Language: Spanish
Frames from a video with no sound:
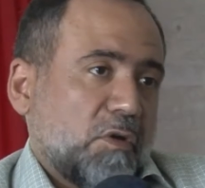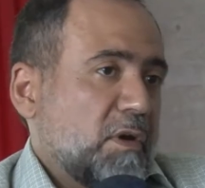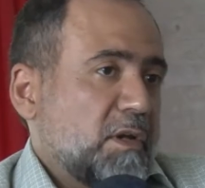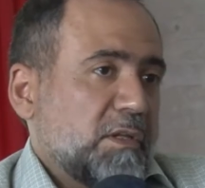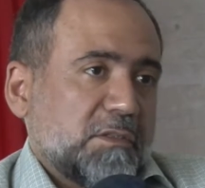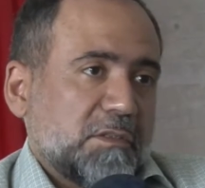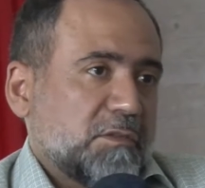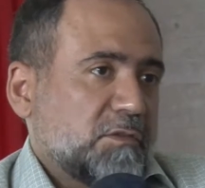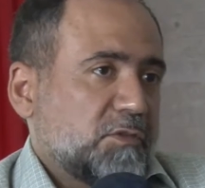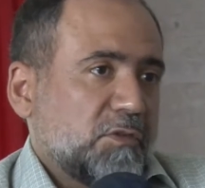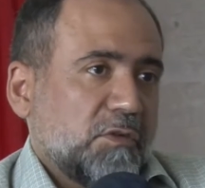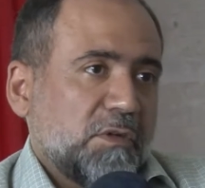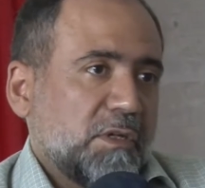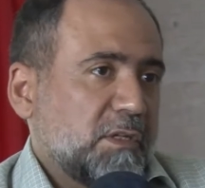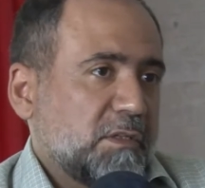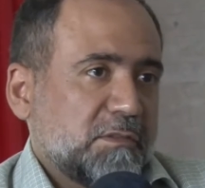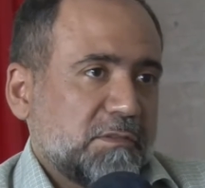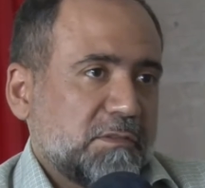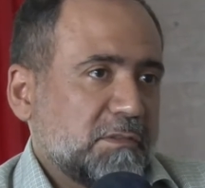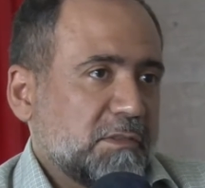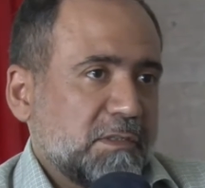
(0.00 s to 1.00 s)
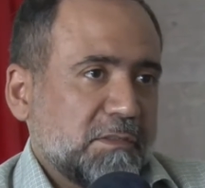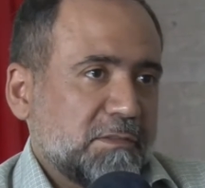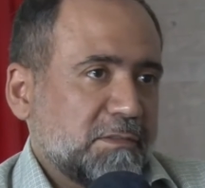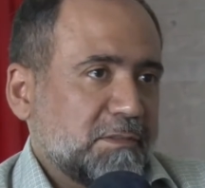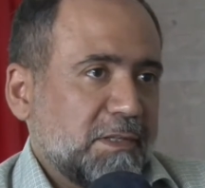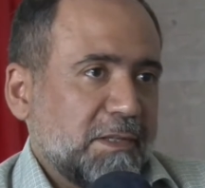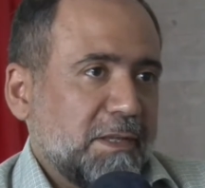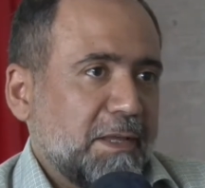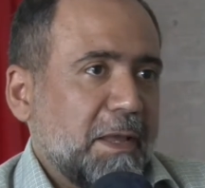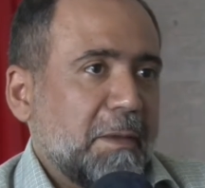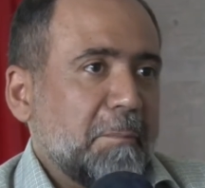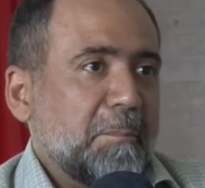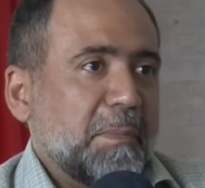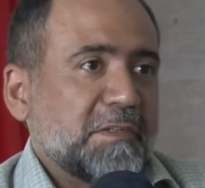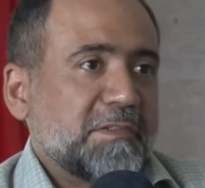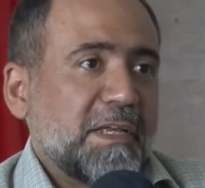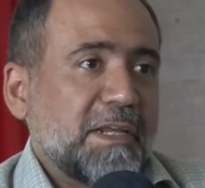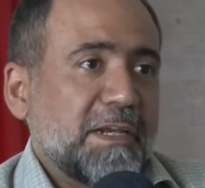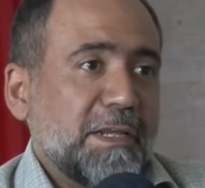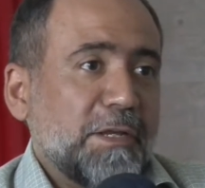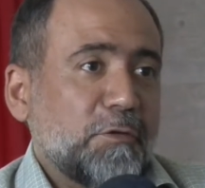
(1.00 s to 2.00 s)
toda la intención es este,
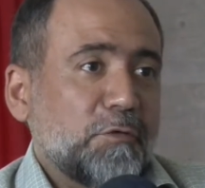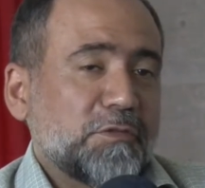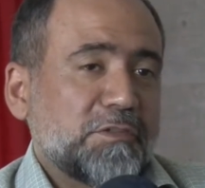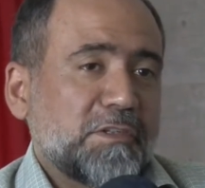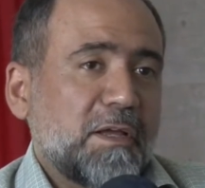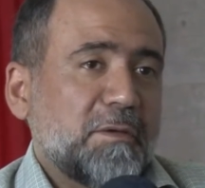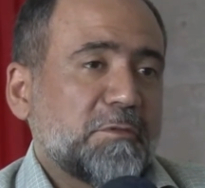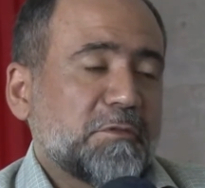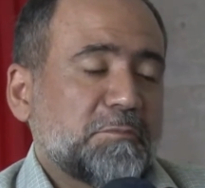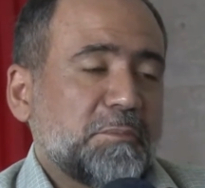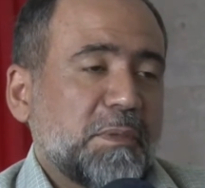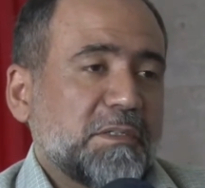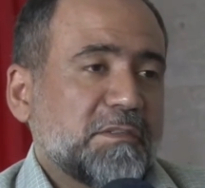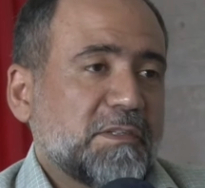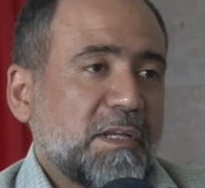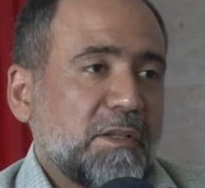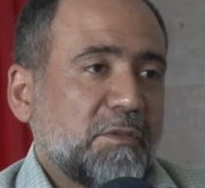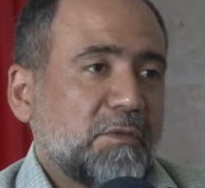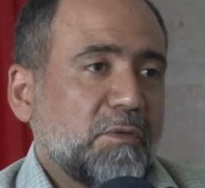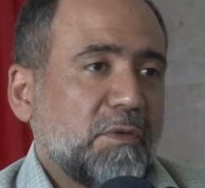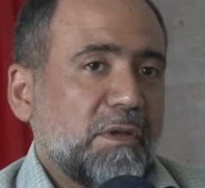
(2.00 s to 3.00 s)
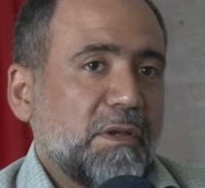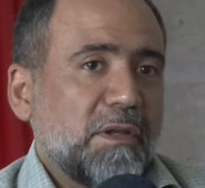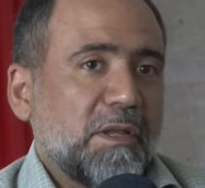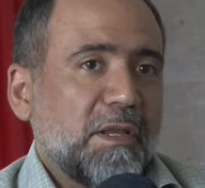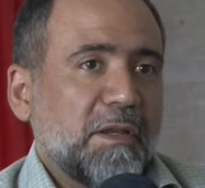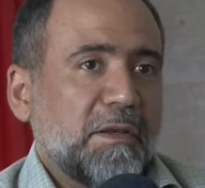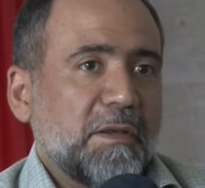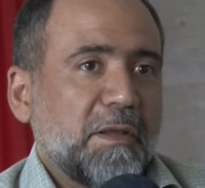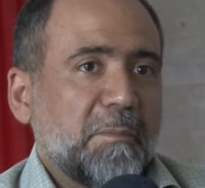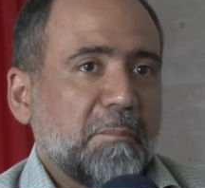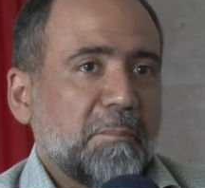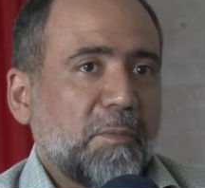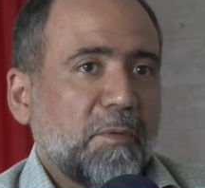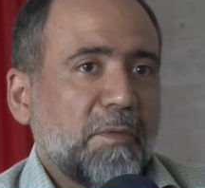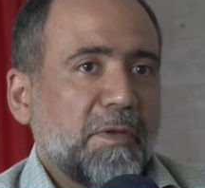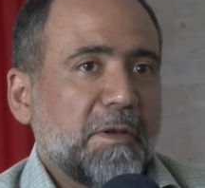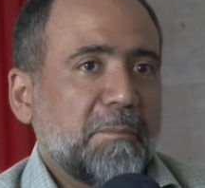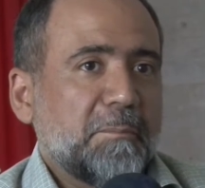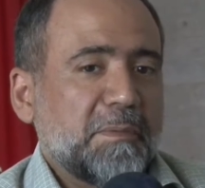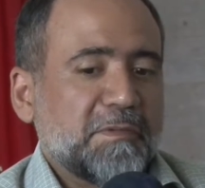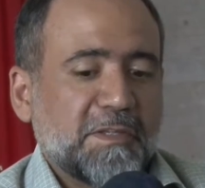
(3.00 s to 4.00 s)
empezar, incluso estábamos pensando en,
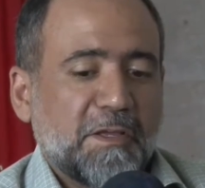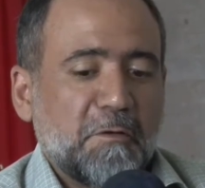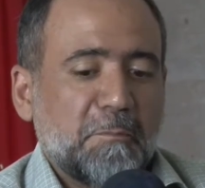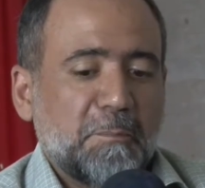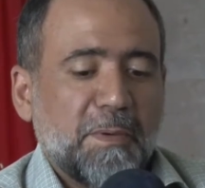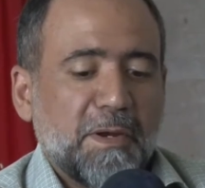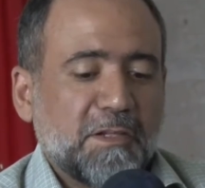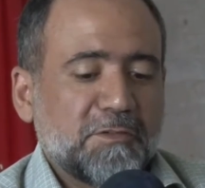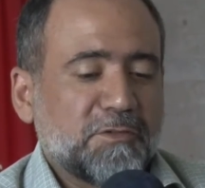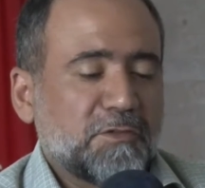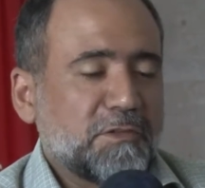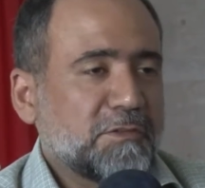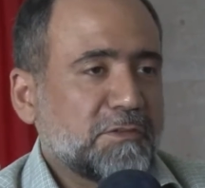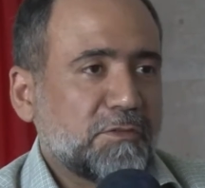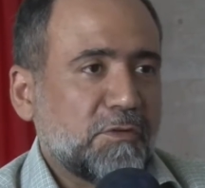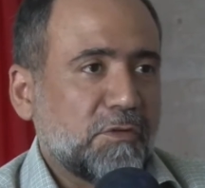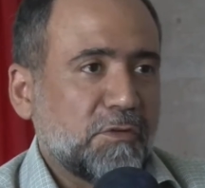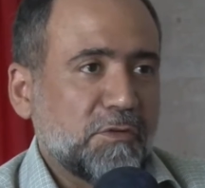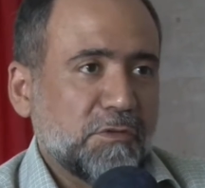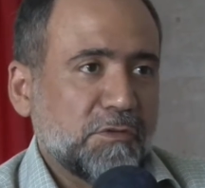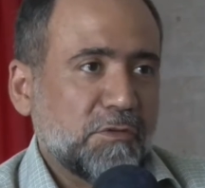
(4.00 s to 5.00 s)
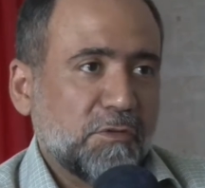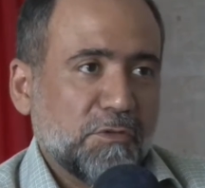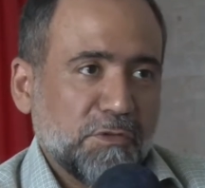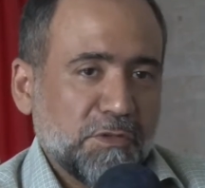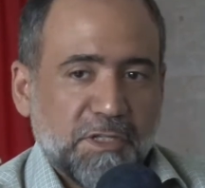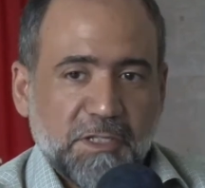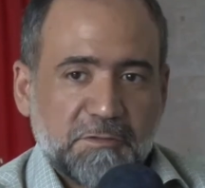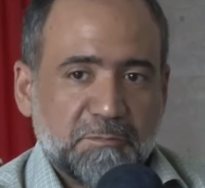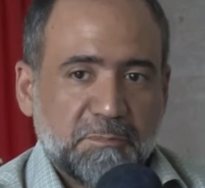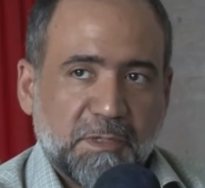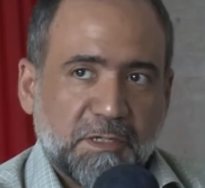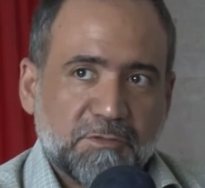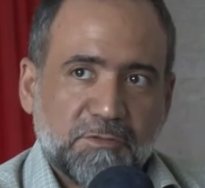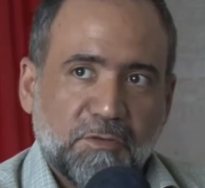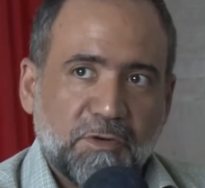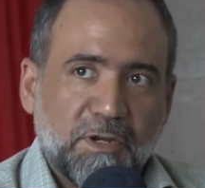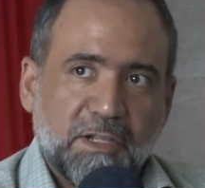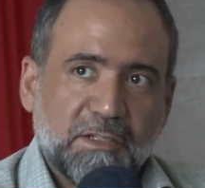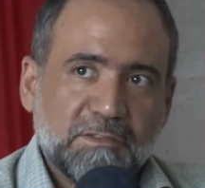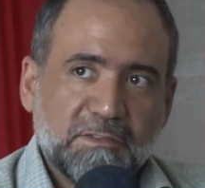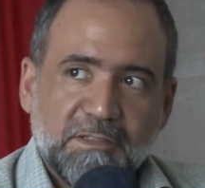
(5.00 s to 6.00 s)
poder empezar operaciones con, 10
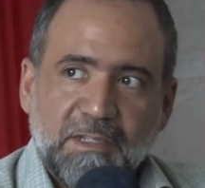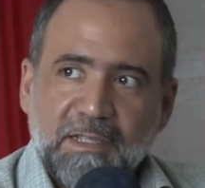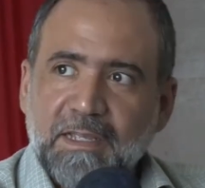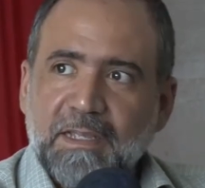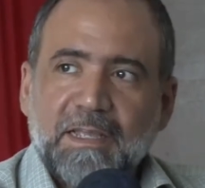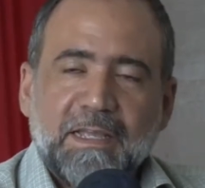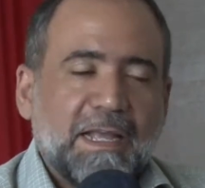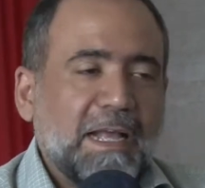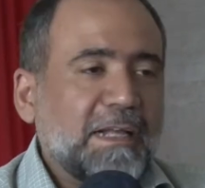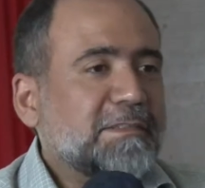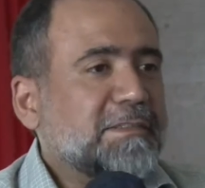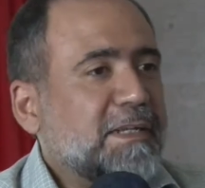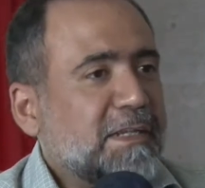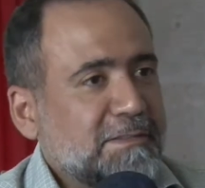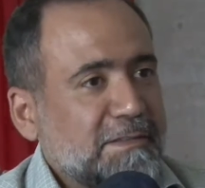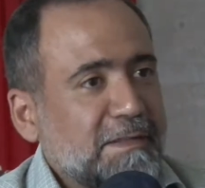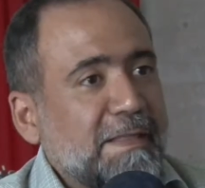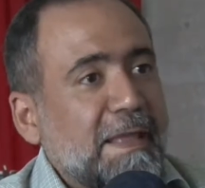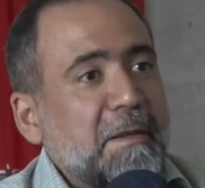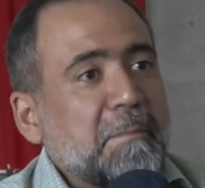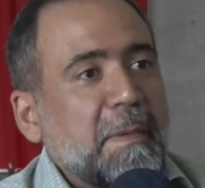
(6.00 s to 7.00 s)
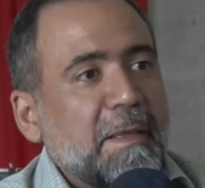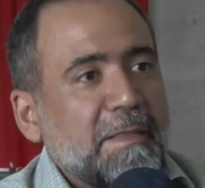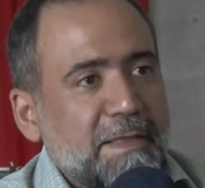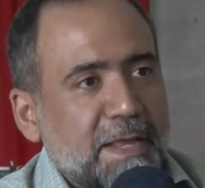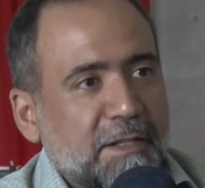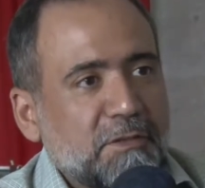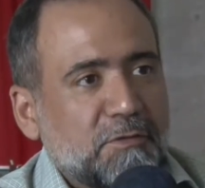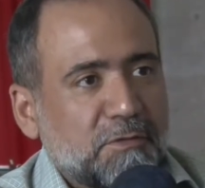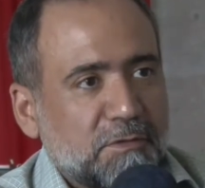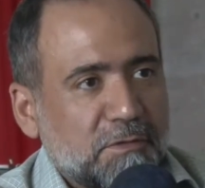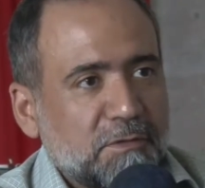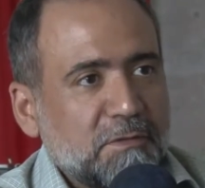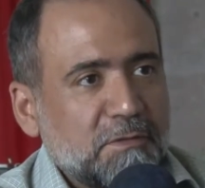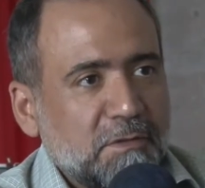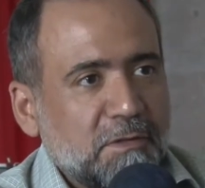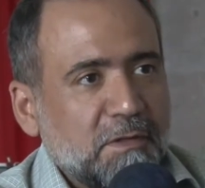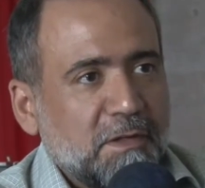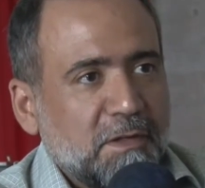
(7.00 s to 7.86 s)
personas casi casi de inmediato, ¿no?